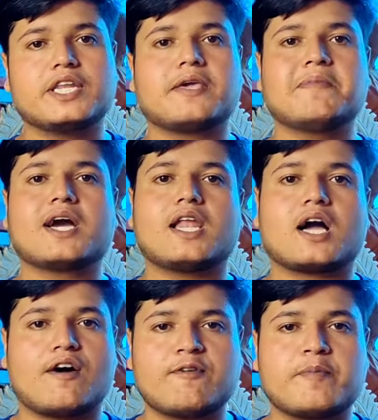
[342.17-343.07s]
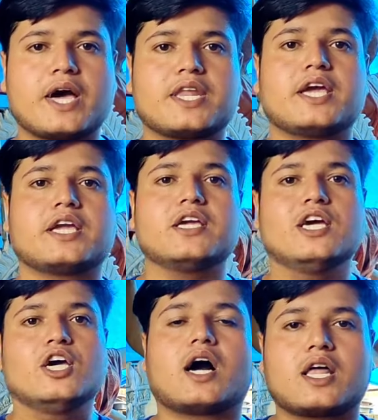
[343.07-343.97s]
इनकी भी कला काफ़ी प्यारी हैगी
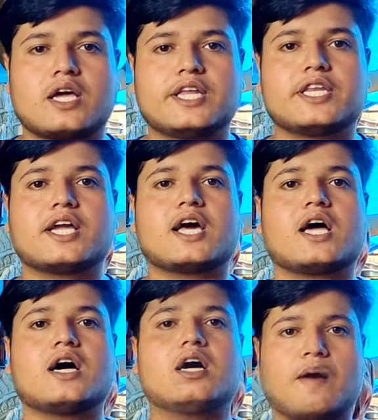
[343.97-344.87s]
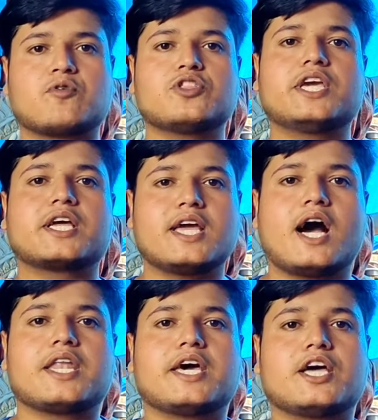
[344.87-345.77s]
अगर इनकी कला आपको देखने
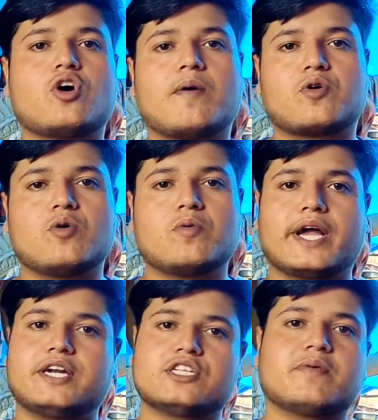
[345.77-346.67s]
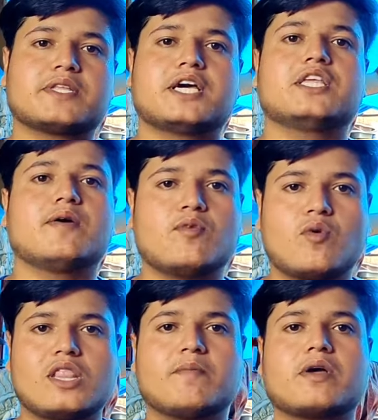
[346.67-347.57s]
आना है तो आपको एड्रेस बताई दिया
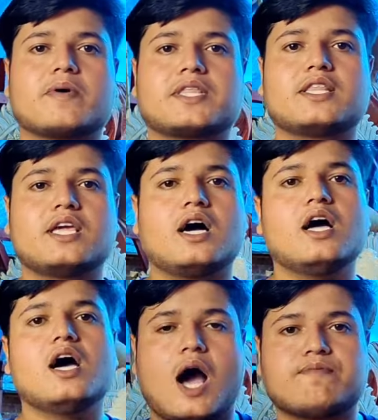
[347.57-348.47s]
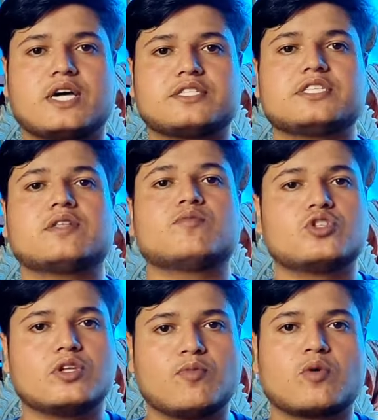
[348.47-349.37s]
मोबाइल नंबर बताई दिया आप साथ ही साथ
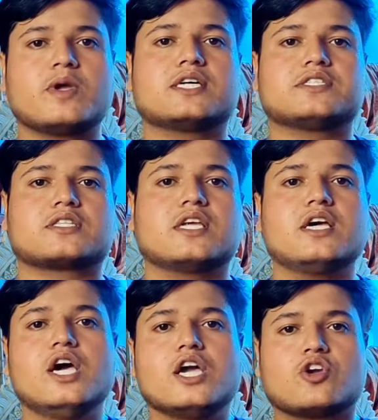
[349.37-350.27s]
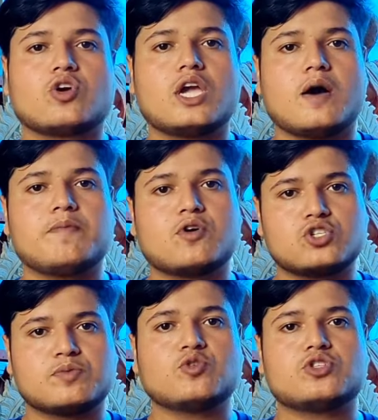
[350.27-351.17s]
मूर्ति बुक भी कर सकते हैं क्योंकि अभी
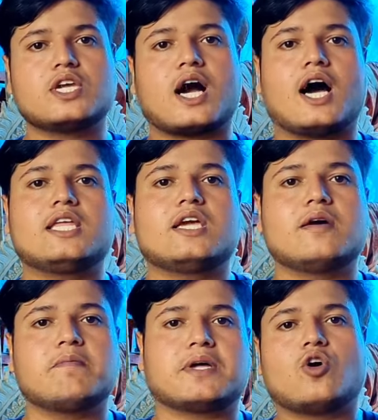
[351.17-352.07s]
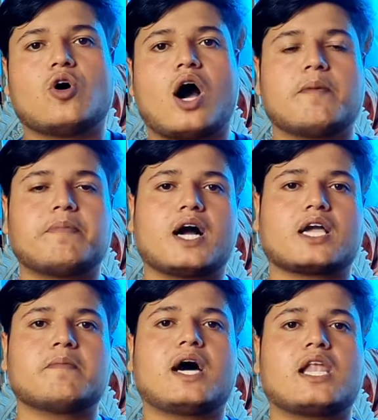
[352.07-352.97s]
कुछ मूर्ति खाली है तो आप
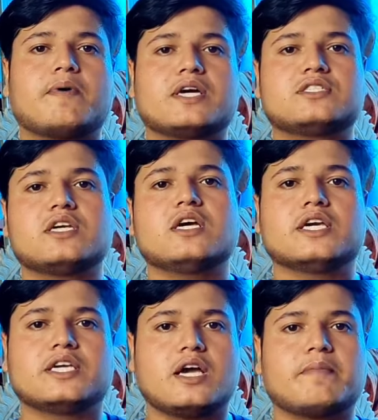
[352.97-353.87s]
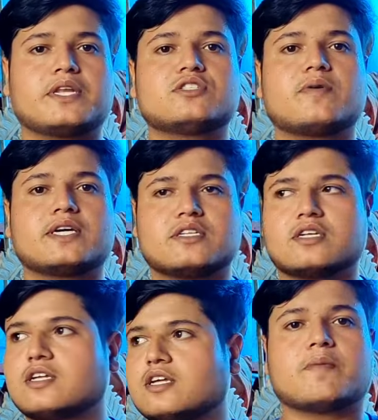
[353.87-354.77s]
आके बाला भाई से या मनीष भाई
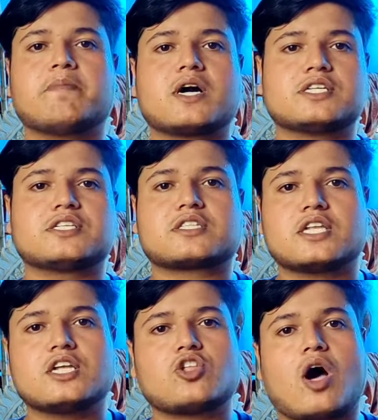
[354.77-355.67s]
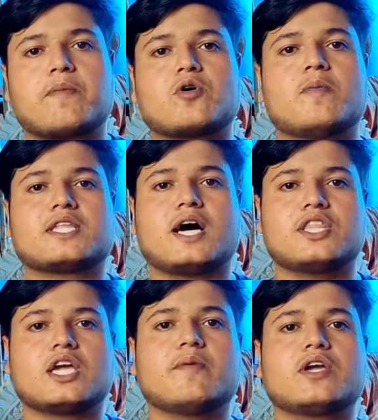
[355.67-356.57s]
से संपर्क कर सकते हैं तो आपको बता
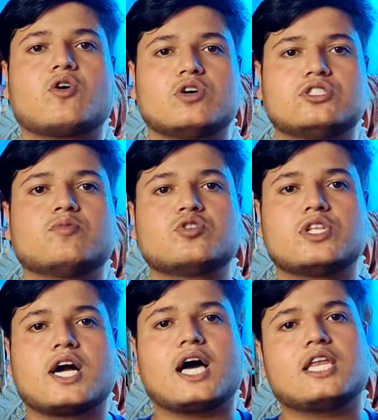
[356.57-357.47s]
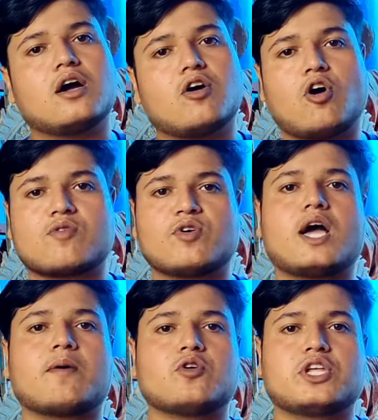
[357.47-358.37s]
देंगे भाई कौन सी मूर्ति खाली है और
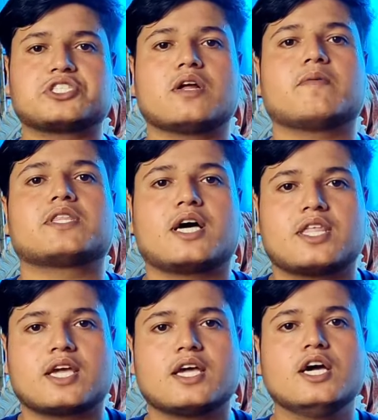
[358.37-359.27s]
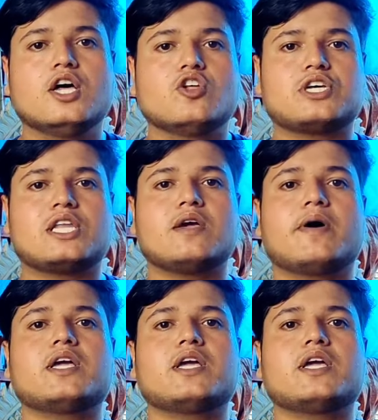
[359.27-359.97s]
वही आपको दक्षिणा बता देंगे तो चलिए